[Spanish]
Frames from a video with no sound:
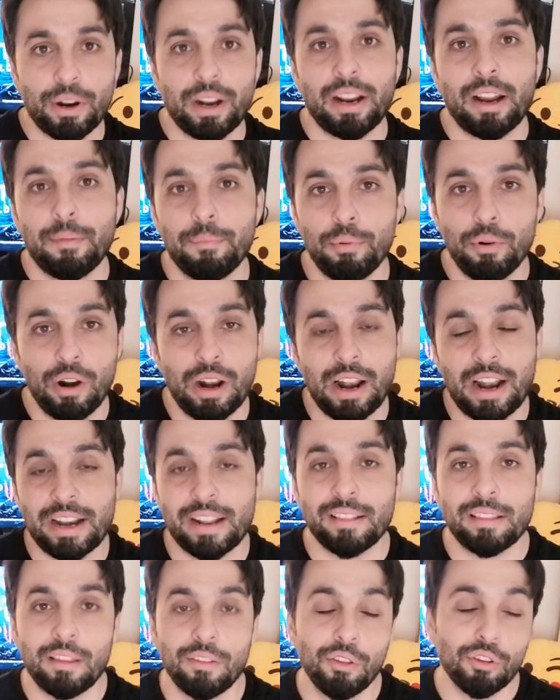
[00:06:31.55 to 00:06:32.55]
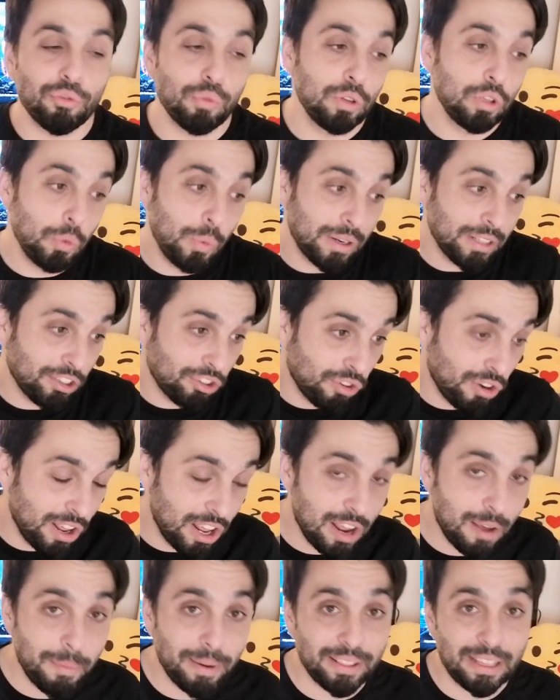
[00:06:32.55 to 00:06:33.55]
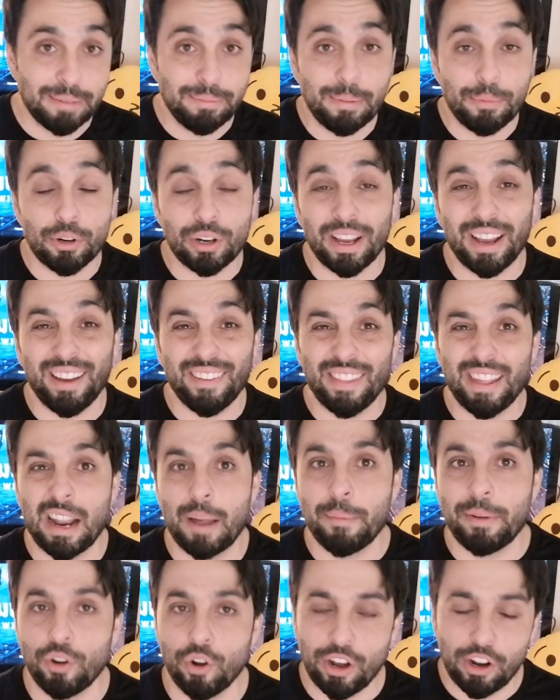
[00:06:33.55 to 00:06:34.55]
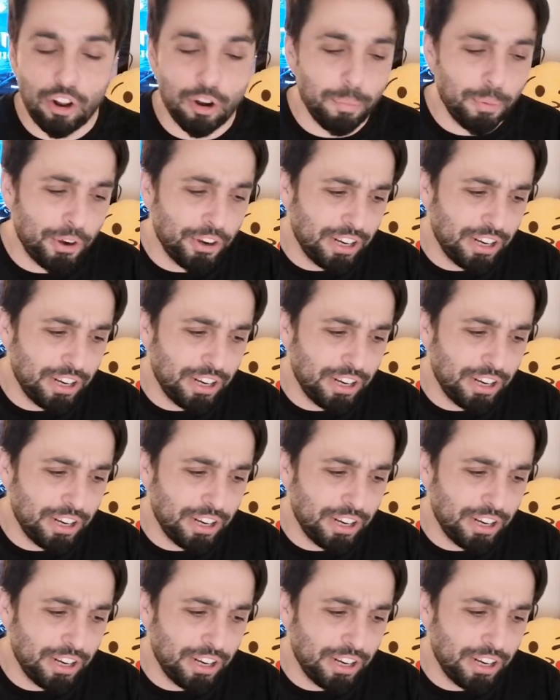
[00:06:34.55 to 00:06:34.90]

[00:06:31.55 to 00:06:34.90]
Por ejemplo, la Nintendo Switch igual te sobrevive más tiempo porque genera menos calor.